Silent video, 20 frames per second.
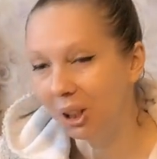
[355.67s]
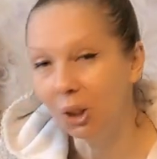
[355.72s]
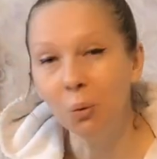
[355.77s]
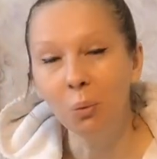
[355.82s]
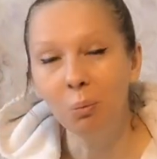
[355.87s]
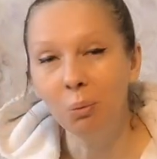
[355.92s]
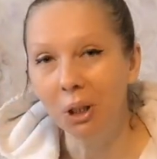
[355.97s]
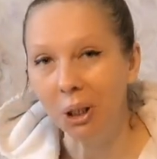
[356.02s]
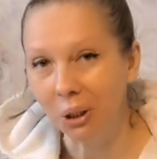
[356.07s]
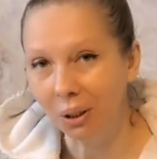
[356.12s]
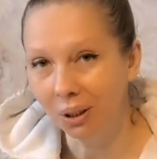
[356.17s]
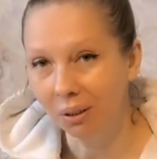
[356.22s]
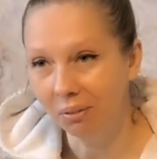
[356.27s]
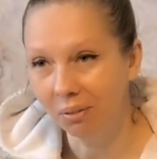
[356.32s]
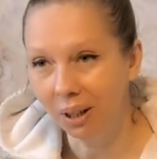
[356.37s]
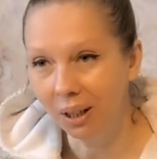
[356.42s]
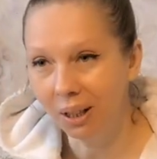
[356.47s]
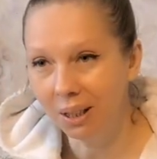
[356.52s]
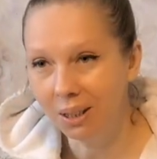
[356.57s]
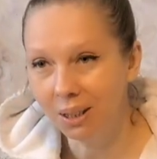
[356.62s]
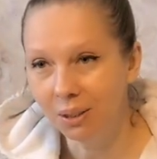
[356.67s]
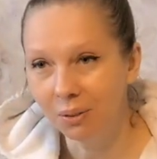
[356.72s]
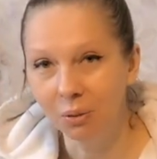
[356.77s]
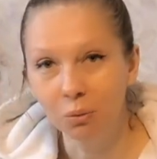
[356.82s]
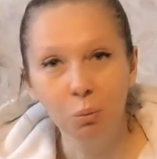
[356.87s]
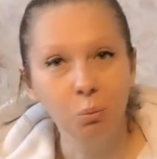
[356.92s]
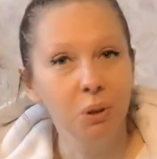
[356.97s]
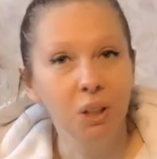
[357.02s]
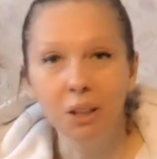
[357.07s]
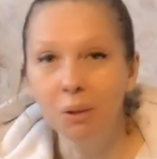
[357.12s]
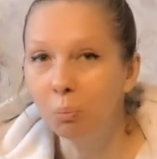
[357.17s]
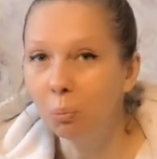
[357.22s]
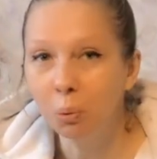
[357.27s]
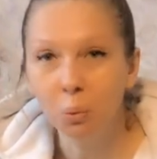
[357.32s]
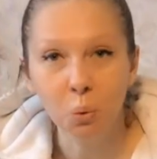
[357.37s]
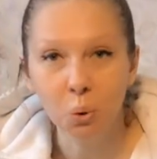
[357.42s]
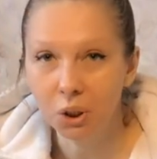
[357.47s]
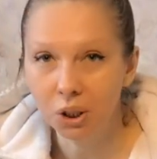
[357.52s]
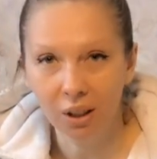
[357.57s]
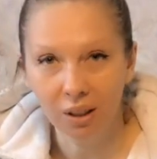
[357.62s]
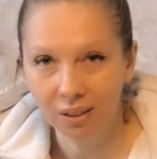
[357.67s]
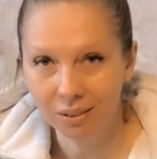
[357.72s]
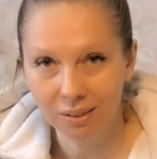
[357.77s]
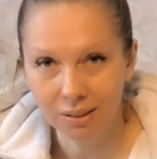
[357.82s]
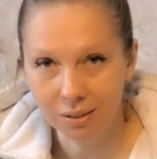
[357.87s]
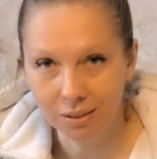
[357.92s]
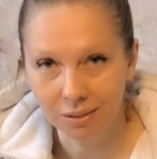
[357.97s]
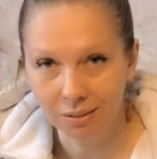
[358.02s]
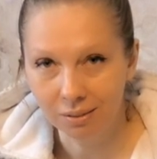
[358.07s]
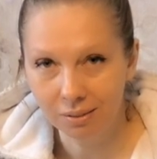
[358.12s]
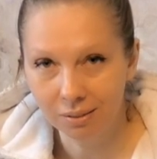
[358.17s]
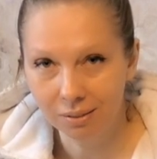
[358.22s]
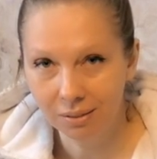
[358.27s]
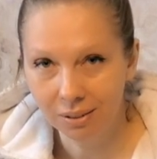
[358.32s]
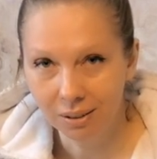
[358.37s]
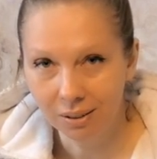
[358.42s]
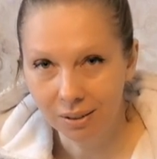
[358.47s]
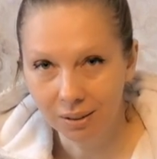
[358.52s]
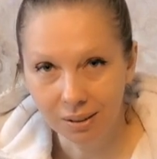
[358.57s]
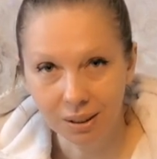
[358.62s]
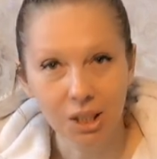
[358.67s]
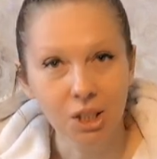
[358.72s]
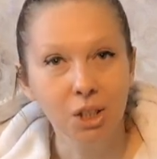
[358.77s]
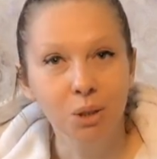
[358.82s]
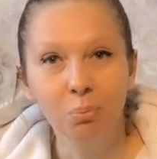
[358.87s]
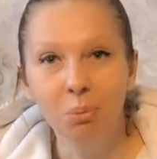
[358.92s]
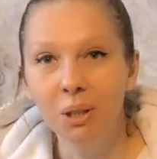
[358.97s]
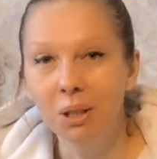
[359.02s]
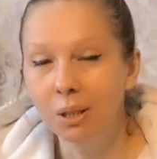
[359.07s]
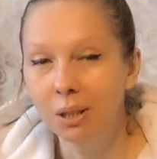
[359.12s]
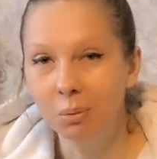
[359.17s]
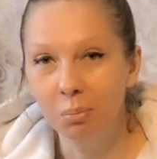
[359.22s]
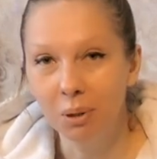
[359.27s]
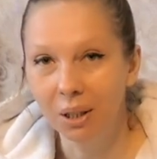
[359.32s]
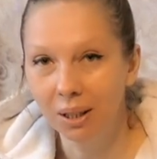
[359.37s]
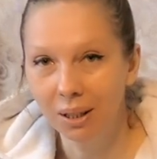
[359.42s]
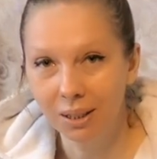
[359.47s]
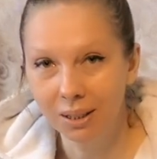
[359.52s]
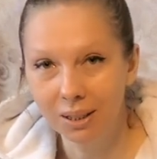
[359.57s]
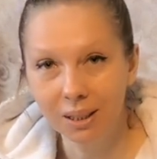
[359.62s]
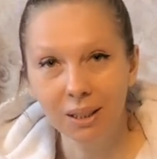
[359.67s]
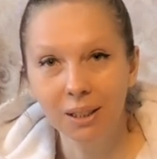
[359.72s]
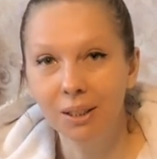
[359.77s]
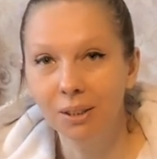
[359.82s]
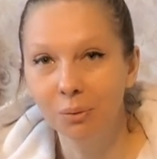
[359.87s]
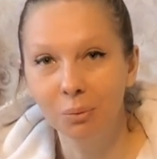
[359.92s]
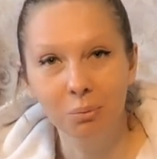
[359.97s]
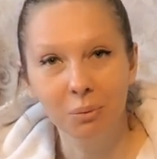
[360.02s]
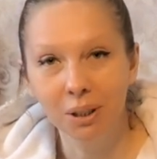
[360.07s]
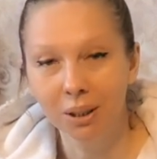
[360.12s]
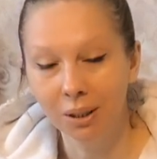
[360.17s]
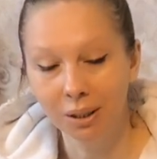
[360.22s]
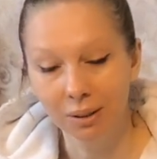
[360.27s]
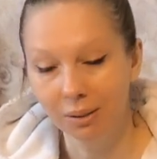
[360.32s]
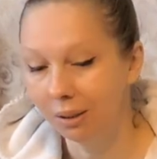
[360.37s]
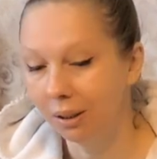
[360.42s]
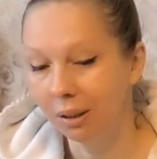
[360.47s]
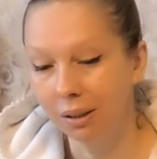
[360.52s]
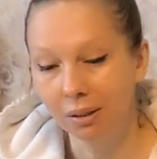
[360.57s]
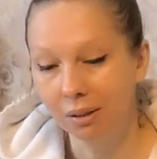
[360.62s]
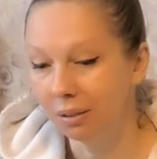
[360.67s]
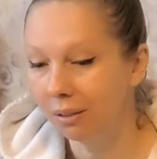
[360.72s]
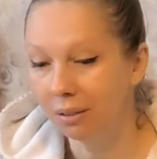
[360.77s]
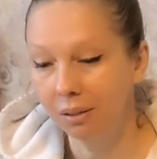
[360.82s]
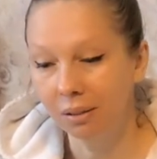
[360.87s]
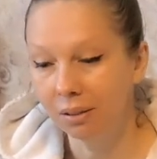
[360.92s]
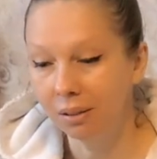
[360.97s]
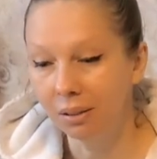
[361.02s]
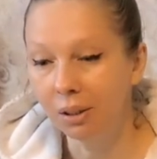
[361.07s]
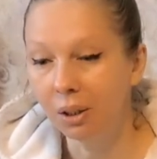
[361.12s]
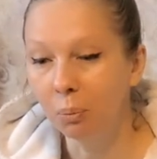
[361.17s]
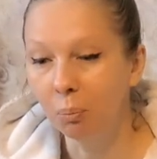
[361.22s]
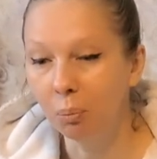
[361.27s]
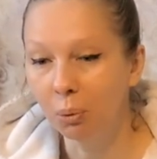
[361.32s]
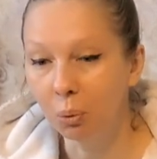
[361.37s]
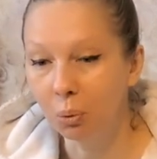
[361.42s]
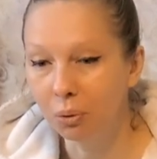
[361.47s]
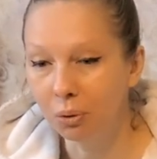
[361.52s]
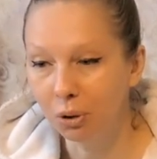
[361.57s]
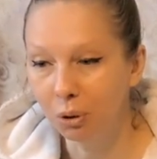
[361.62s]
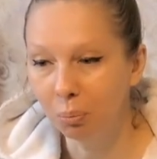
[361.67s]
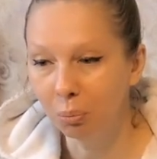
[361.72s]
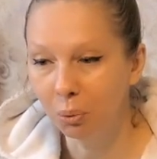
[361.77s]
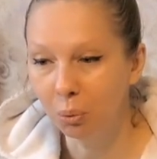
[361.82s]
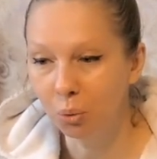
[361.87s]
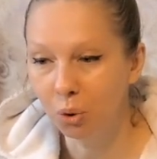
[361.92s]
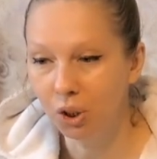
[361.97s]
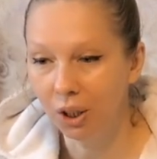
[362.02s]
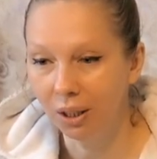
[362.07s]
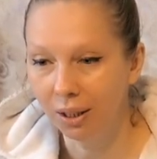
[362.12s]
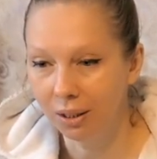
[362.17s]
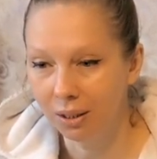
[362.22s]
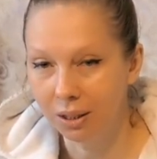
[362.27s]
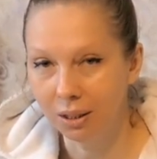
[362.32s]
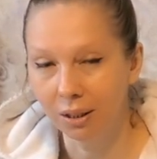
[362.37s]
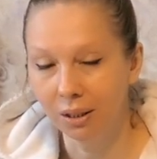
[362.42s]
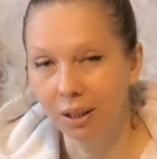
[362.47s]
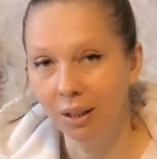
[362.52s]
Не умею я врать, у меня не получается. Даже бы, если бы я хотела, у меня не, не получается.